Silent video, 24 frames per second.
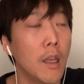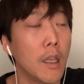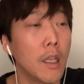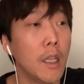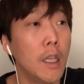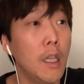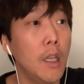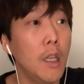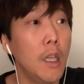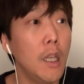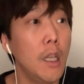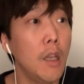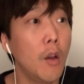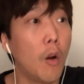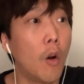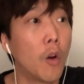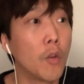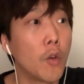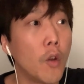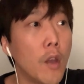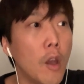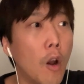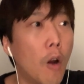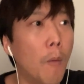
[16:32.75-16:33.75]
이
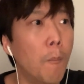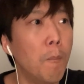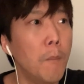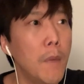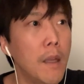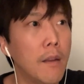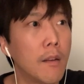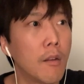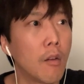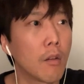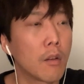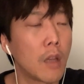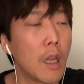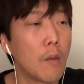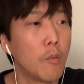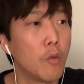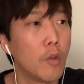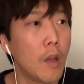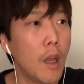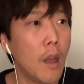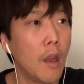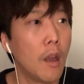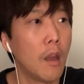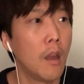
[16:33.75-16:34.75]
언어의 엄밀성
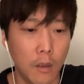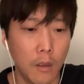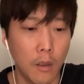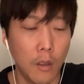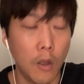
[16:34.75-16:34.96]
때문에